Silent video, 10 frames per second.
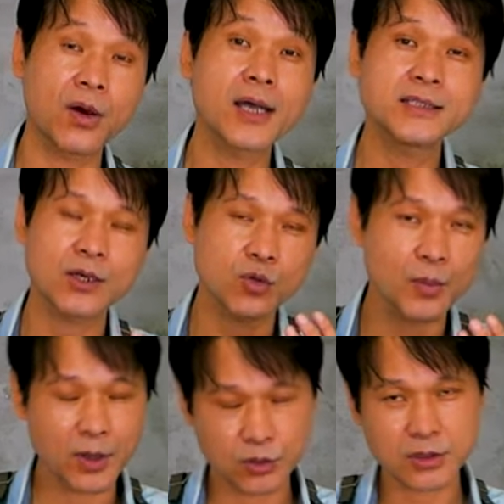한 장
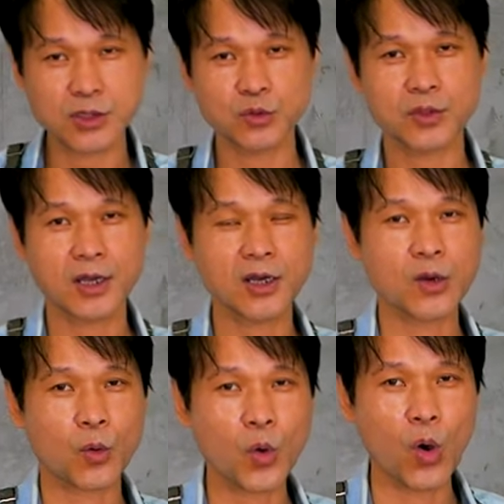소매로 뜨셔도 상관은
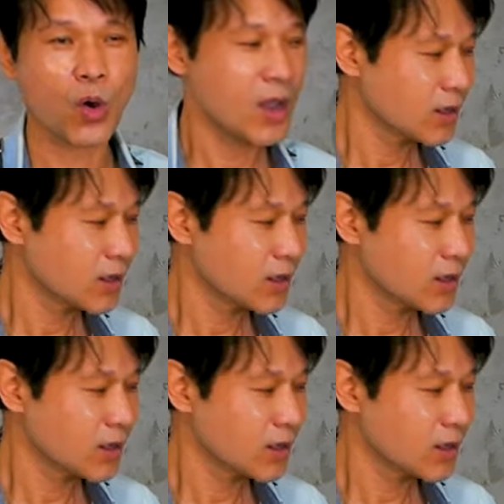없고,